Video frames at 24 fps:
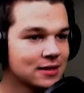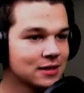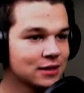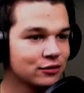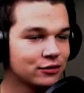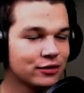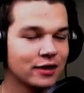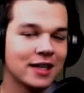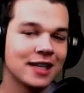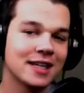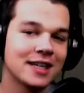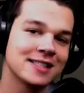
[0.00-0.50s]
Der
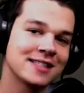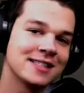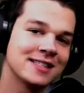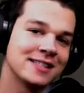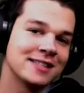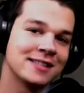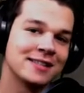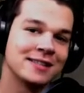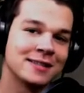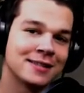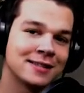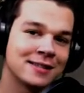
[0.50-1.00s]

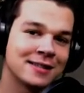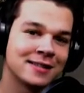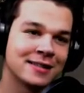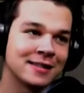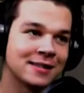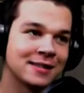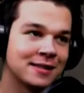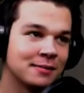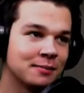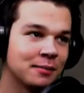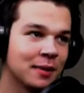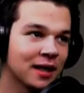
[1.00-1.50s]
Verlassene ist
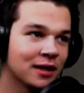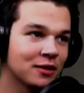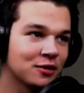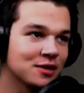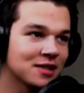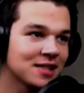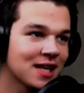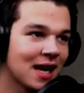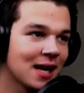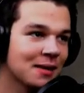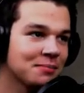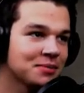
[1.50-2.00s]
äh, mein
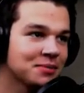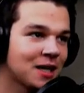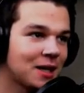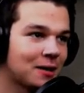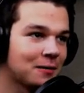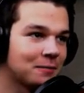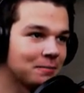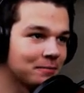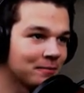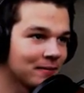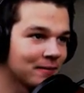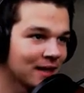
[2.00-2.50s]
größter
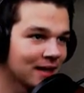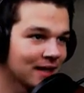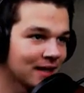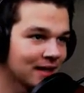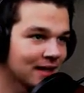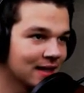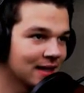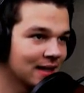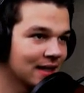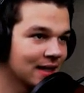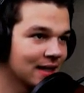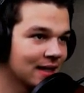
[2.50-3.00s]
Albtraum.
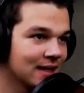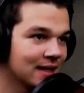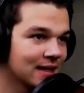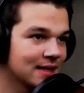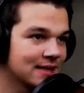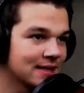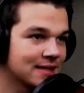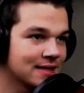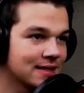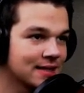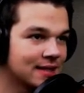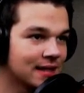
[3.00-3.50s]

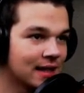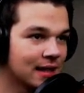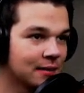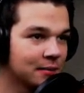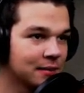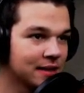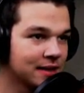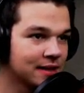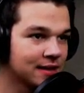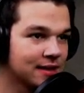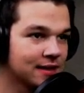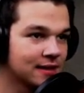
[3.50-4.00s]
Ah, sie kennen
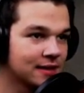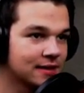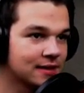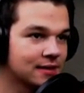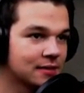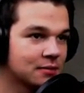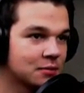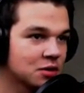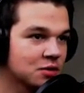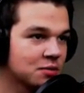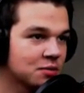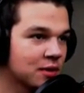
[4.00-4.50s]
mich
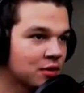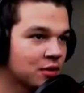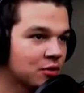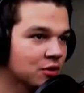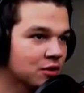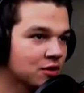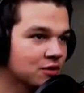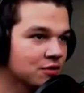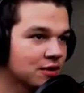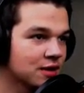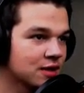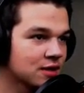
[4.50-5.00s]
nicht. Muss mich
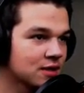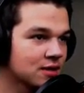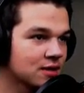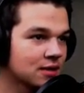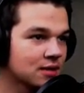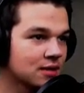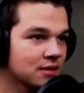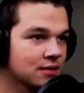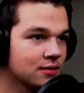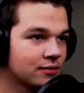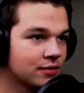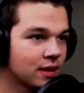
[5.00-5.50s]
kurz
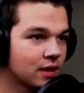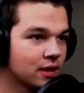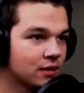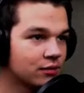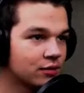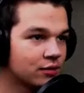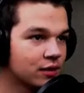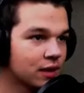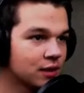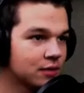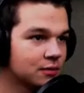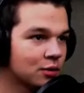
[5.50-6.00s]
fassen, werde
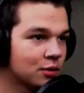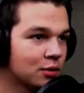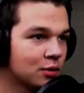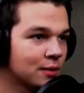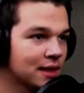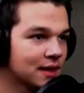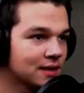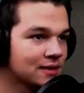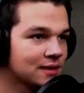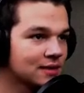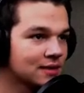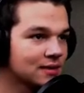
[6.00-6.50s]
vielleicht
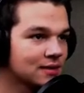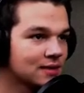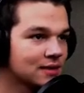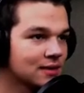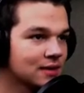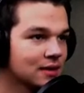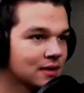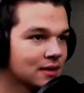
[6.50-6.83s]
beobachtet.